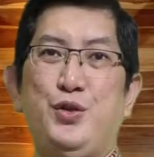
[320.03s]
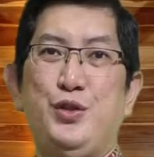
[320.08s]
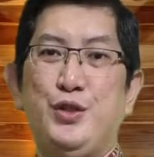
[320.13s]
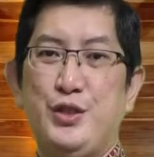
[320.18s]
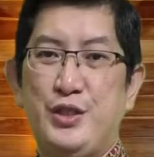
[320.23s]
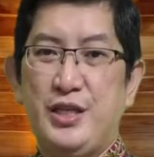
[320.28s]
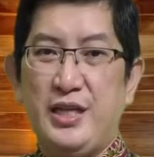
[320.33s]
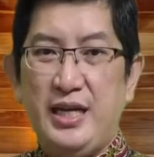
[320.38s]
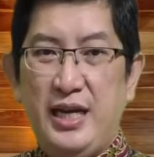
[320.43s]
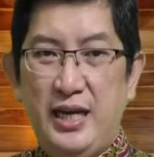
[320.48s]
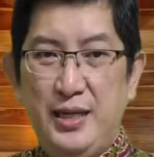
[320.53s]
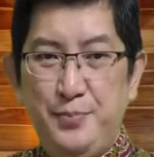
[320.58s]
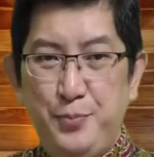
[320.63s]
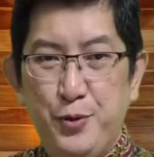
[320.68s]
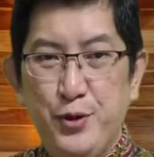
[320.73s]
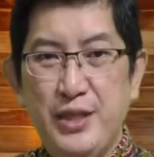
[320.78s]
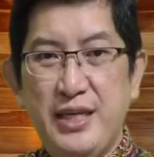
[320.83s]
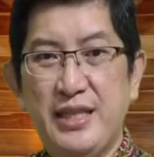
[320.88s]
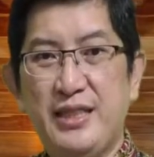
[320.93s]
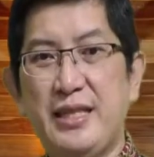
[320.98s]

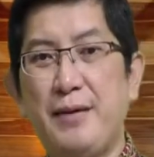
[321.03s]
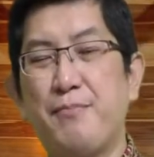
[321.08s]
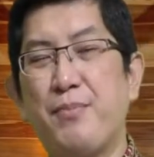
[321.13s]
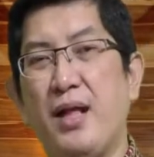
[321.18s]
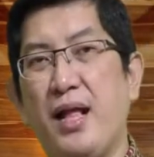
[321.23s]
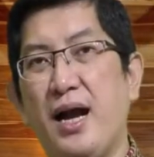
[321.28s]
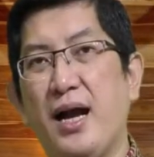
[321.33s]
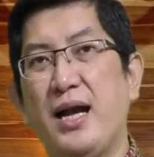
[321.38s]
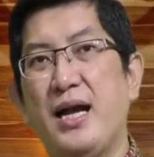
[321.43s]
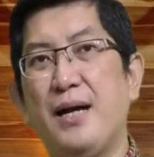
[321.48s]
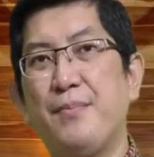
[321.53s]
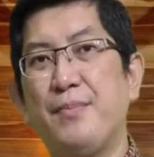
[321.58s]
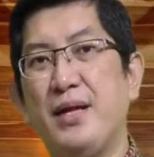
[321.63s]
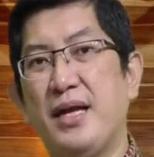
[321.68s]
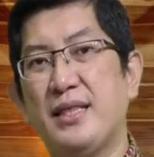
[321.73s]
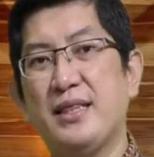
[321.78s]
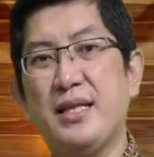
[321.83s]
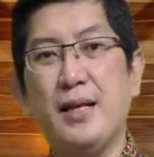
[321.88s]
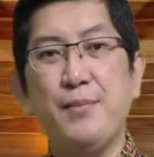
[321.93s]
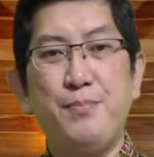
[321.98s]
Sekalipun kita beragam
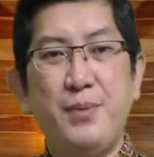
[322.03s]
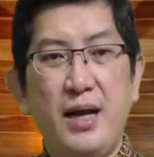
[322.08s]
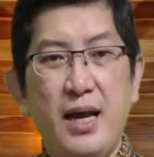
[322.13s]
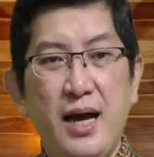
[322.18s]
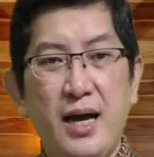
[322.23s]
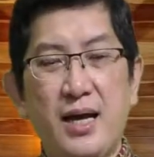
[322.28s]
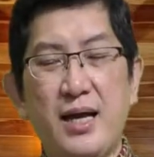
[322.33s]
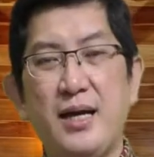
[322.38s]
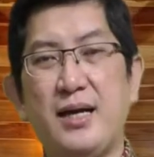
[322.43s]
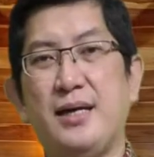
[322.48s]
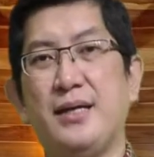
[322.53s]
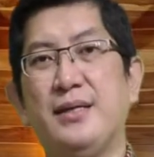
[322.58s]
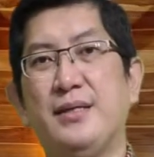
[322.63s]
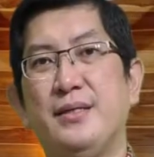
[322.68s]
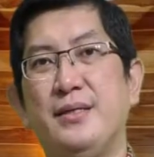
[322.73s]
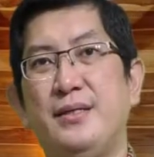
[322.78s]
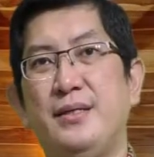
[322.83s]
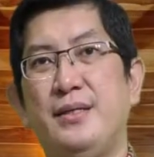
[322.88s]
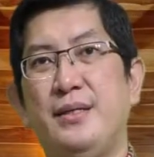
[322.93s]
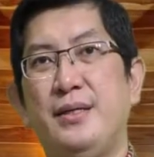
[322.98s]
latar belakang,
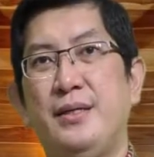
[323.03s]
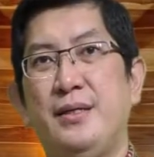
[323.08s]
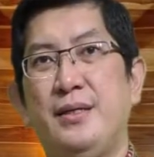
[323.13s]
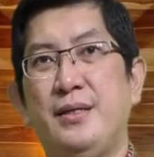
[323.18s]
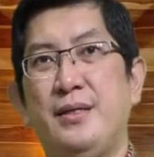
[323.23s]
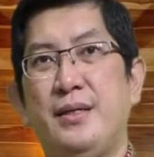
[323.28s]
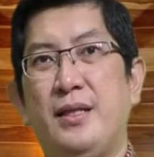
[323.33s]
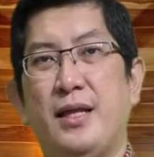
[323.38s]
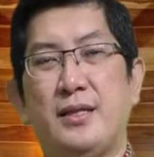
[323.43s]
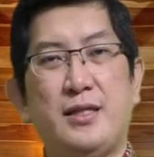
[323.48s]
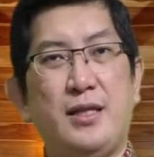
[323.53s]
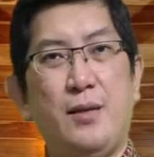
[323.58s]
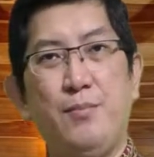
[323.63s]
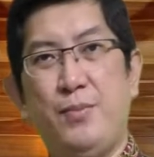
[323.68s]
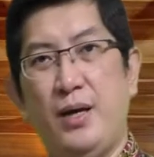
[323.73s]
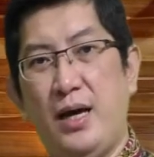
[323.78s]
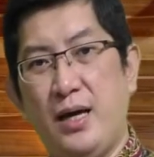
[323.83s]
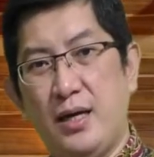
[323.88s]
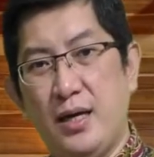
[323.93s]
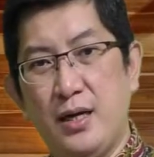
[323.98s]
latar
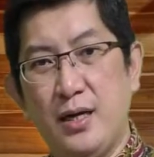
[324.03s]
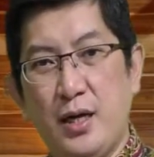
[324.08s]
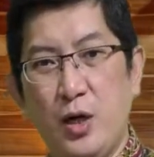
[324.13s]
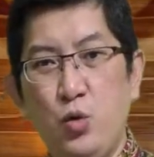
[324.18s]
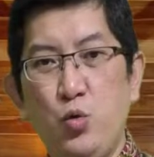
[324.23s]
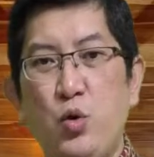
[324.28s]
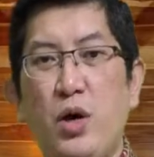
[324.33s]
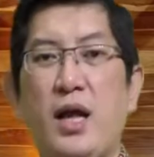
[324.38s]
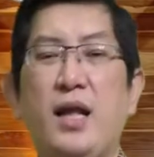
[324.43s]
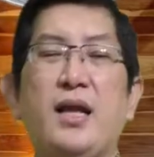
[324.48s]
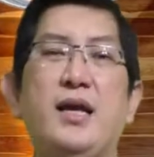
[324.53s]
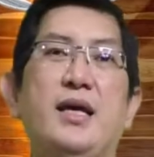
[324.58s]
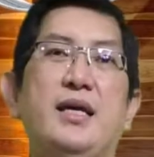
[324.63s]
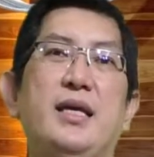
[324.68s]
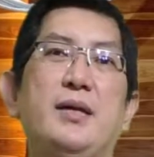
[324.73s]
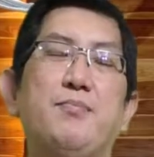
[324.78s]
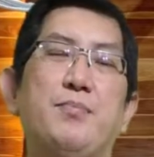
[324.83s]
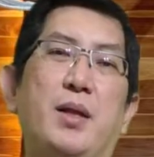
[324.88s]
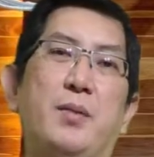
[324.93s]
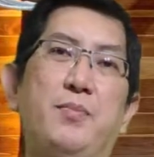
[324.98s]
belakang keluarga
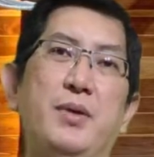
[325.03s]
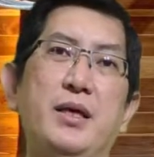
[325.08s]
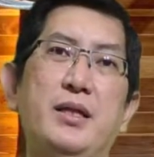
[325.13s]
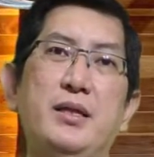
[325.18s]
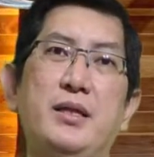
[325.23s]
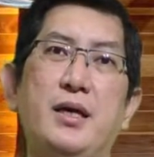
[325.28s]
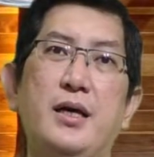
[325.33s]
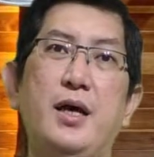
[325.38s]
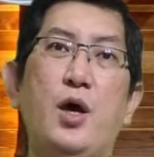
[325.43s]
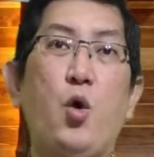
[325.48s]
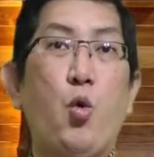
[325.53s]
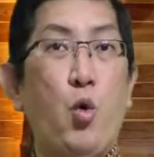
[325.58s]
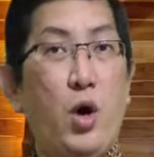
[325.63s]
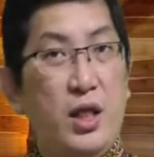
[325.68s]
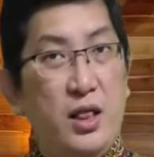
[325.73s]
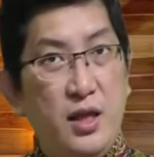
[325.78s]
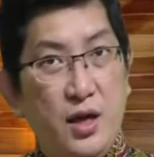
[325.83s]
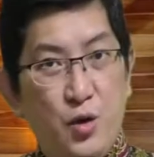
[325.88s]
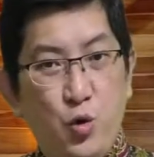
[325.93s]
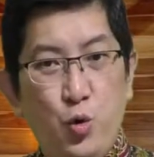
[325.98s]
yang berbeda,
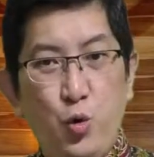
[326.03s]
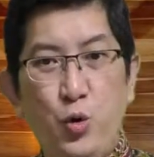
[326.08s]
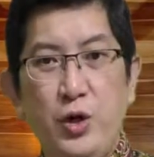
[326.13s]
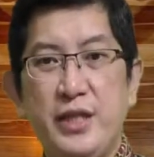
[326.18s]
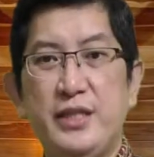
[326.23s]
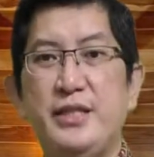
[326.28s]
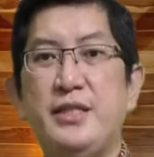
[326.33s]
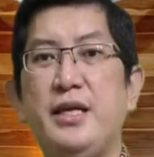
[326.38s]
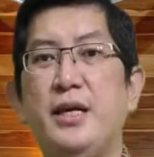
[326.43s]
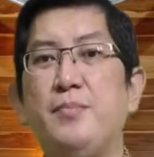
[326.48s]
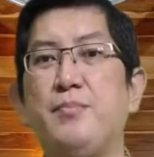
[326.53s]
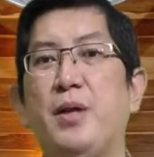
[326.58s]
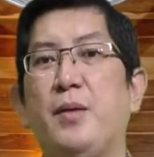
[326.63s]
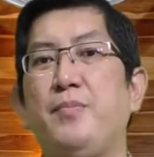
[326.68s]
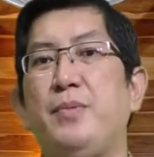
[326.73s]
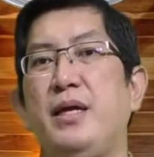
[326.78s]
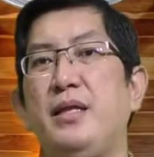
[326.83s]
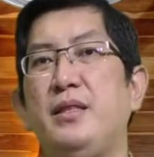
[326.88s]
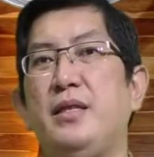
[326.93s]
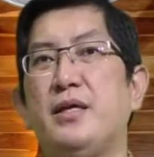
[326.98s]
warna kulit yang
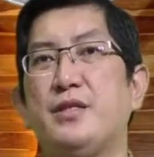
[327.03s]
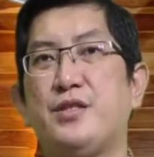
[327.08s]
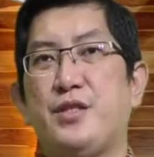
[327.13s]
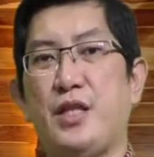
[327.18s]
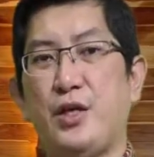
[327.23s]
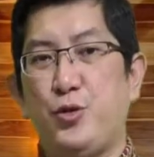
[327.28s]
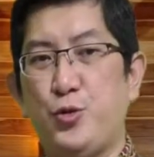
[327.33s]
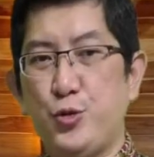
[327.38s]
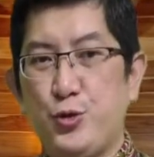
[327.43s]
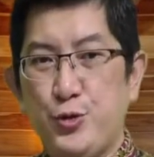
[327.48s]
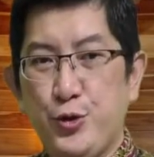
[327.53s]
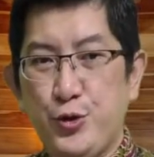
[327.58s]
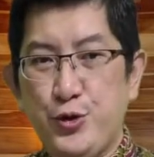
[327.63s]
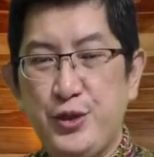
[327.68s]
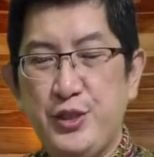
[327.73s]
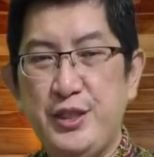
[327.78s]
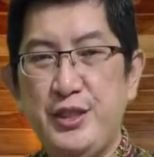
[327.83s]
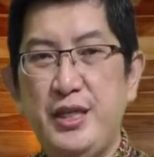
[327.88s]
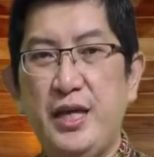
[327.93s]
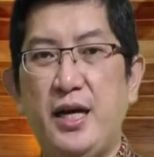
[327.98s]
berbeda, status
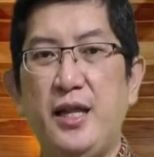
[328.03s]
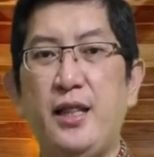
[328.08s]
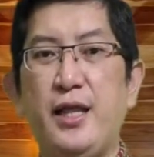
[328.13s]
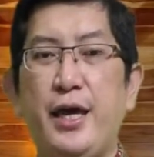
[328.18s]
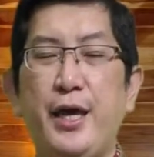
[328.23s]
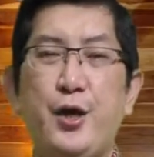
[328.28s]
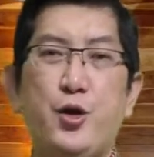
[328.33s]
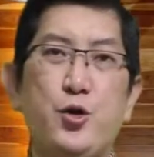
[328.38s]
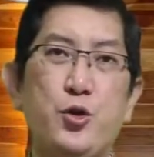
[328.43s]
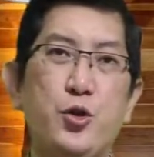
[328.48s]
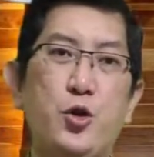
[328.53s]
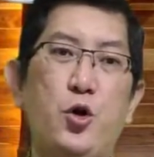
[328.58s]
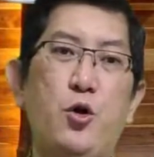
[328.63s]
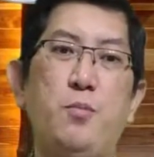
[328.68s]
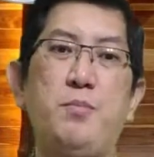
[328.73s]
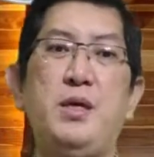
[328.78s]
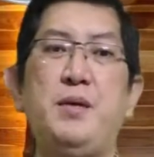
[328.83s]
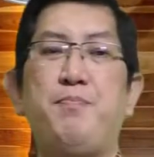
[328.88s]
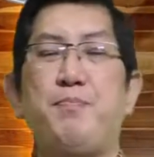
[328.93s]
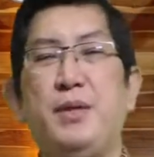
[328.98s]
sosial,
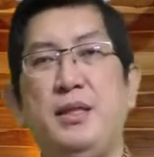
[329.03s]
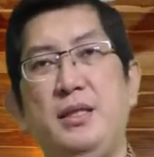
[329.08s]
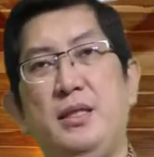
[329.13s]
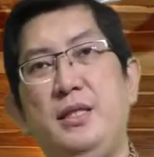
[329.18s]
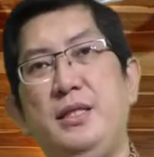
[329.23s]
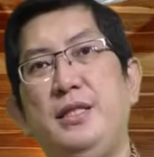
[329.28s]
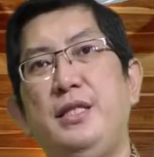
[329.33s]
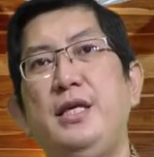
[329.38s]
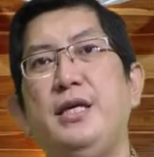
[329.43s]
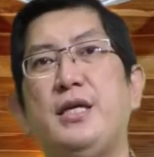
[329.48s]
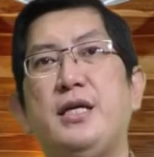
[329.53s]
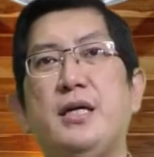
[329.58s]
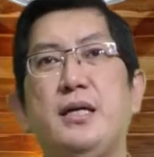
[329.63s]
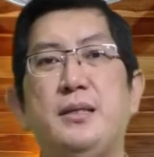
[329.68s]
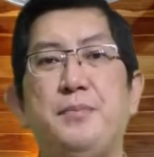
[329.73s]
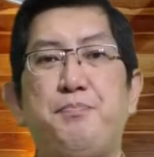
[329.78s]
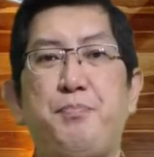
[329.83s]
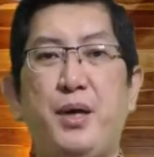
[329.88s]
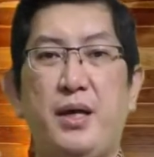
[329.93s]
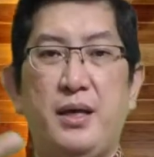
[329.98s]
ekonomi,
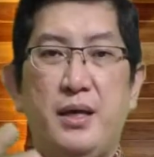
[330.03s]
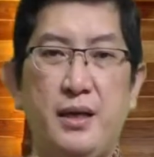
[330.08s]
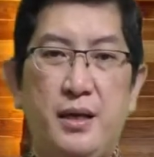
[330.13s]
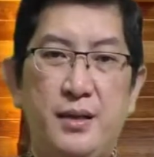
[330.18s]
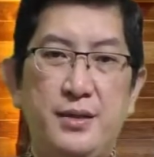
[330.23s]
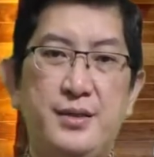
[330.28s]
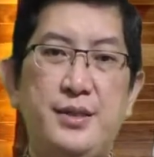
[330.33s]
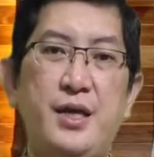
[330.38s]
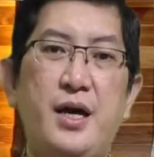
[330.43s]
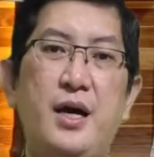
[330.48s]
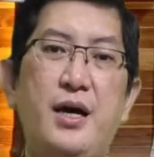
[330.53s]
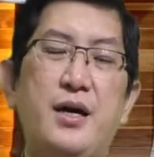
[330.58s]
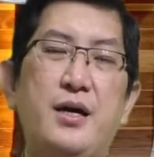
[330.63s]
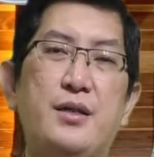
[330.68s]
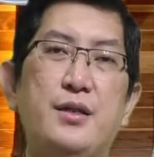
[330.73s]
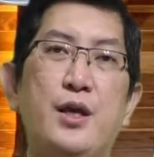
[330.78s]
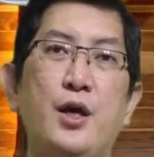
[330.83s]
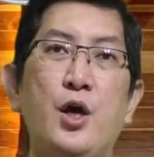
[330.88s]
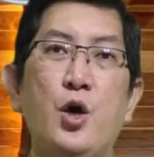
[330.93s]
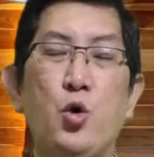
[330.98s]
pendidikan,
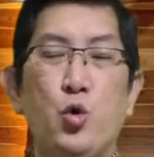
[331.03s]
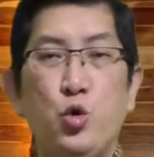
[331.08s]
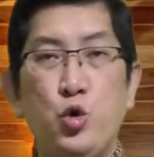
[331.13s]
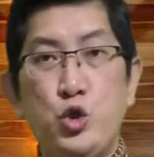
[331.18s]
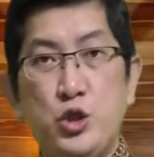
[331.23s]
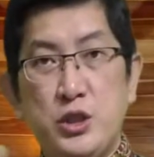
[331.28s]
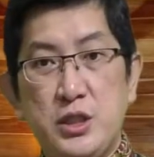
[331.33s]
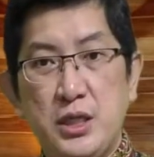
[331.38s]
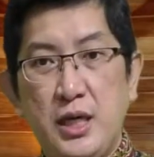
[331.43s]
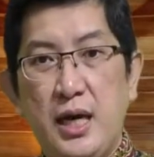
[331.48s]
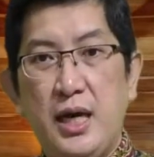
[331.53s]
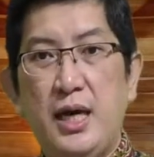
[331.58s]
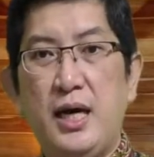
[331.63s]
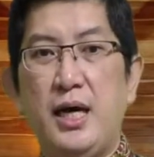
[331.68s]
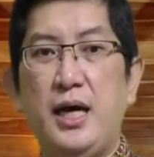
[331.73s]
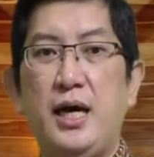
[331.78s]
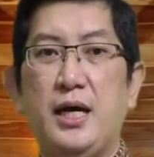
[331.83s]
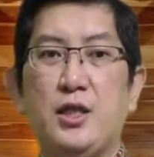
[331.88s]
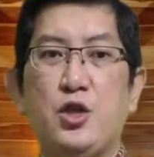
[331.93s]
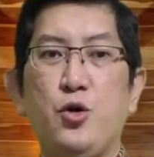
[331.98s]
pekerjaan,
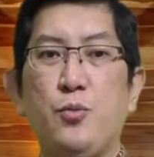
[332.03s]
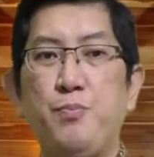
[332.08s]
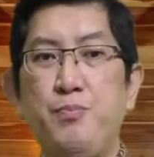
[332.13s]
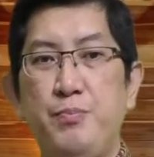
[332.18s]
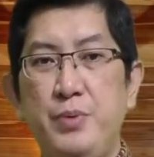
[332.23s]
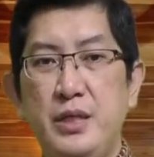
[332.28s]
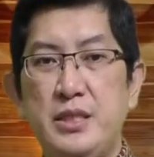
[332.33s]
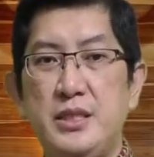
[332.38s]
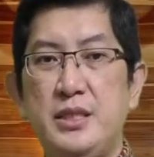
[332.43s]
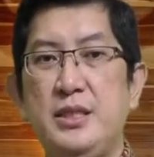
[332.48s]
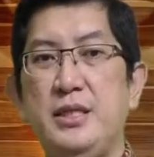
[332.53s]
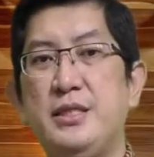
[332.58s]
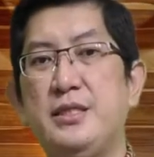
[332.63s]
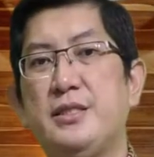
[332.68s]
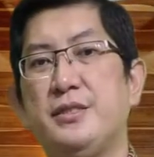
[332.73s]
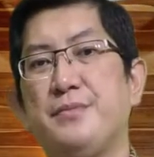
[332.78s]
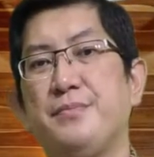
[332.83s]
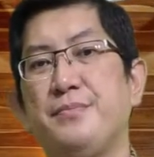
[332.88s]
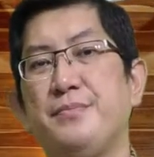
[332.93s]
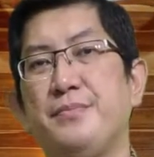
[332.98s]
usaha, atau bisnis.